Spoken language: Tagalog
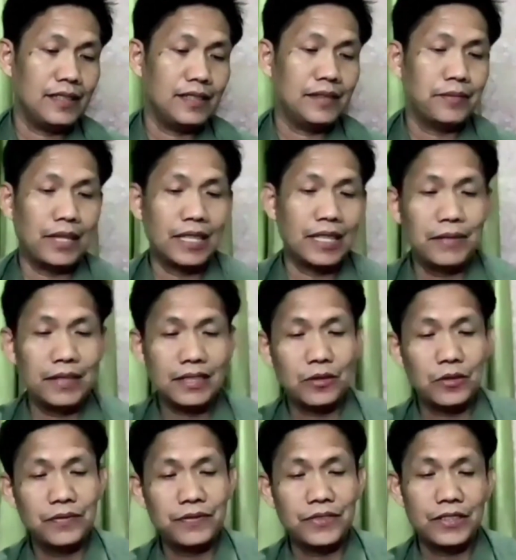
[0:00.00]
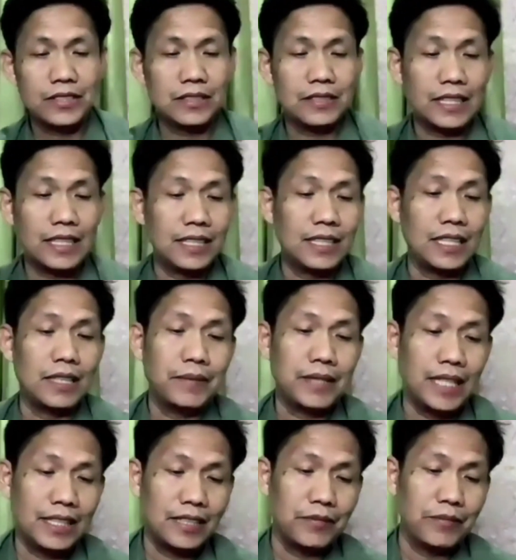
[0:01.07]
bagamat of course nakita naman
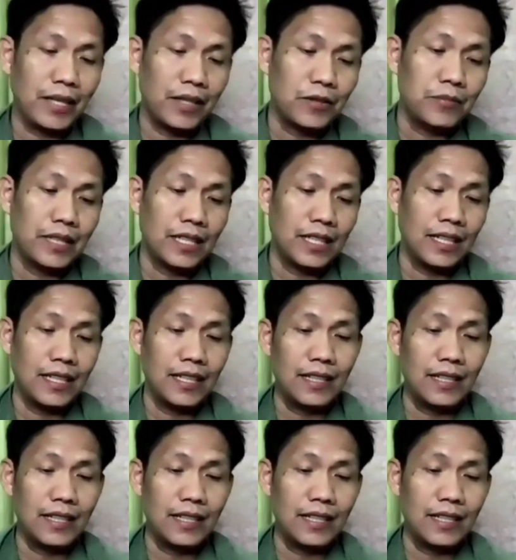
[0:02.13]
natin mayroong mga